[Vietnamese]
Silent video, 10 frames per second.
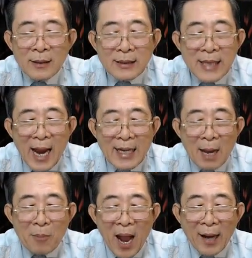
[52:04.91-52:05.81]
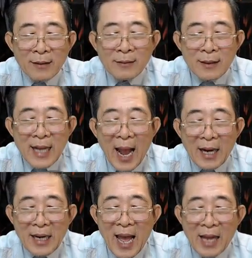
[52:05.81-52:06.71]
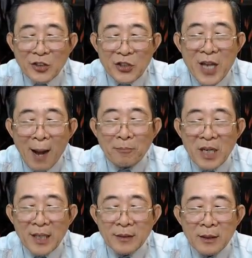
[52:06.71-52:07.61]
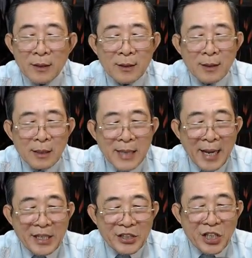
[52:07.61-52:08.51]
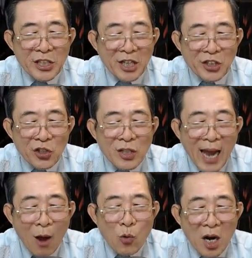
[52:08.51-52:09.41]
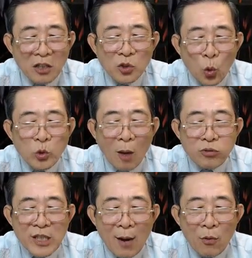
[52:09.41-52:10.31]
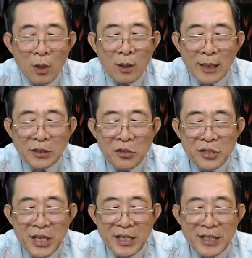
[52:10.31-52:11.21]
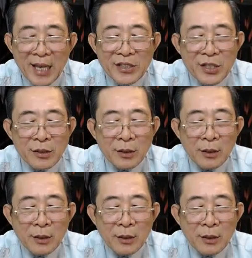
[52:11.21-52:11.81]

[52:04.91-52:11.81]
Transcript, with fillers: Tra lập hãng càng la chửi ầm lên. Đây chính là trưởng lão ngự thú tông sao? Cái thứ gì vậy chứ?